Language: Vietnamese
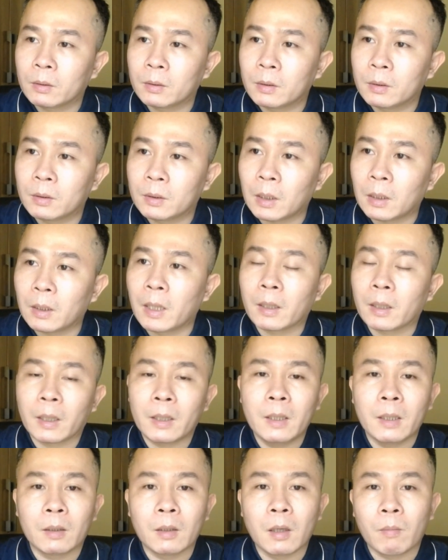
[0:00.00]
dẫn đến cái
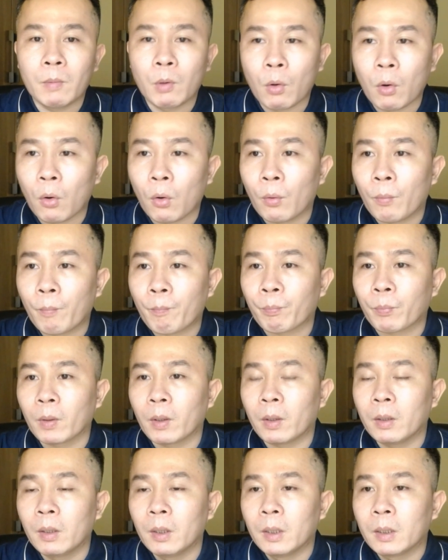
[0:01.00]
hiện tượng biếu cổ.
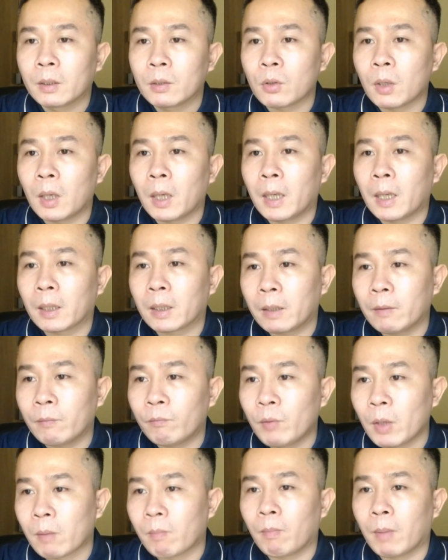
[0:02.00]
Đấy. Thế rồi là cái
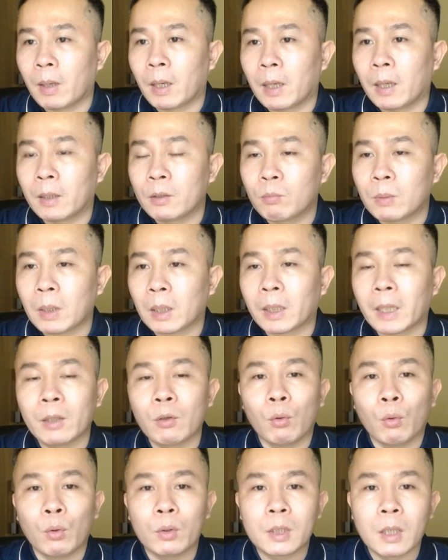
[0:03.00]
việc mà chúng ta thay
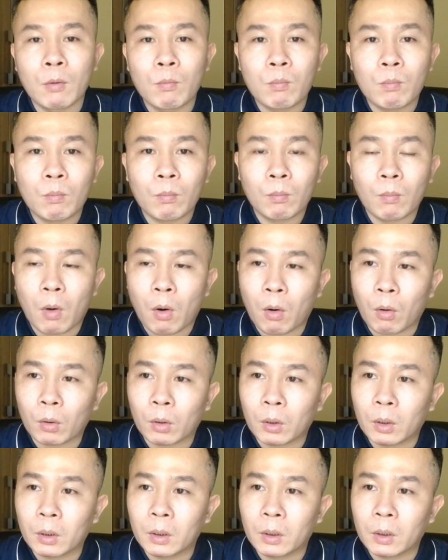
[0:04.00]
đổi lối sống, bỏ